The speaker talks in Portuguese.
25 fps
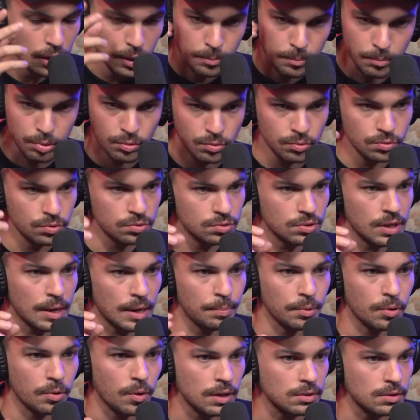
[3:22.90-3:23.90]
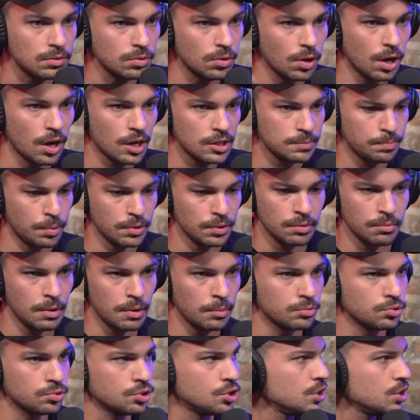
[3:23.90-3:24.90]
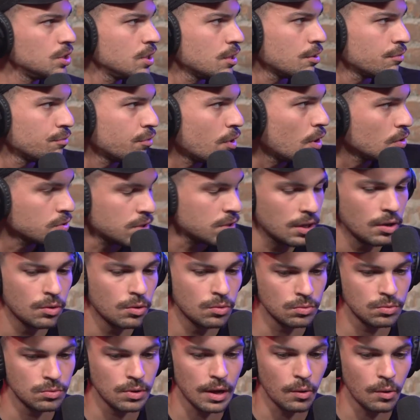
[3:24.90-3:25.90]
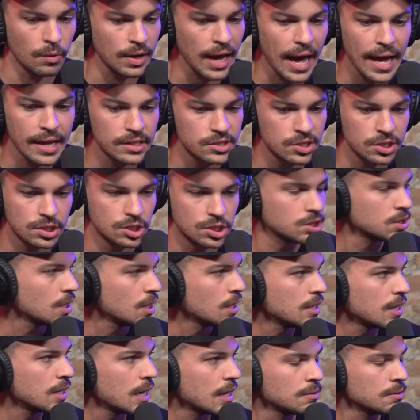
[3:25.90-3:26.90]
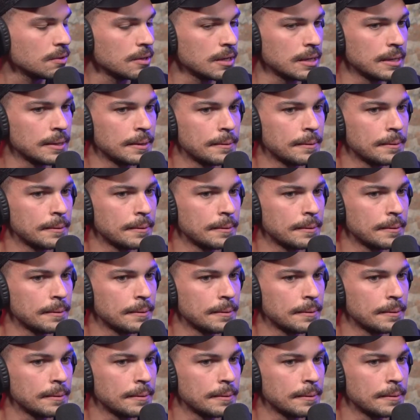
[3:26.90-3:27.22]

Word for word: um uso lá por quatro horas, põe na minha mochila, volta, é um, é um gadget, tá ligado?